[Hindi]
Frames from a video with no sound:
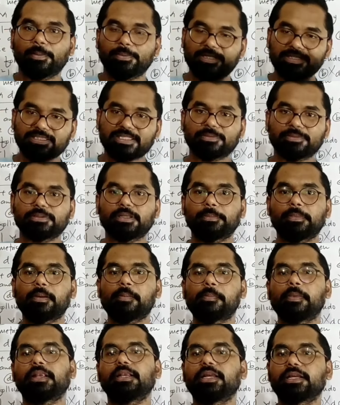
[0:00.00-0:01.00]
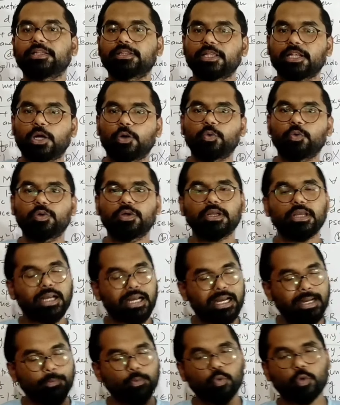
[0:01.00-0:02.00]
डिस्क्रिप्शन में मैं लिख दे रहा हूँ
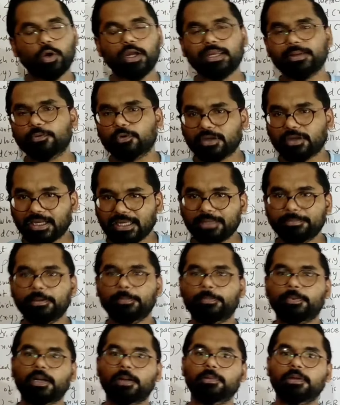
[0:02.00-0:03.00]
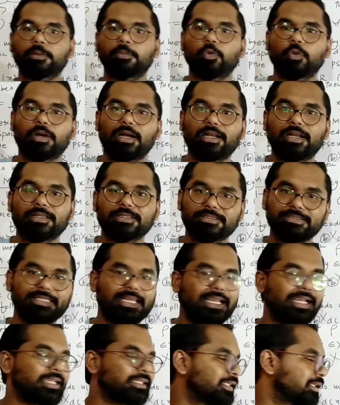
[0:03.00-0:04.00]
आपको कोई कहीं भी प्रॉब्लम होगा
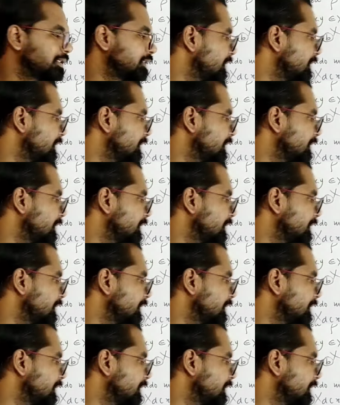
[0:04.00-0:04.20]
जाके देख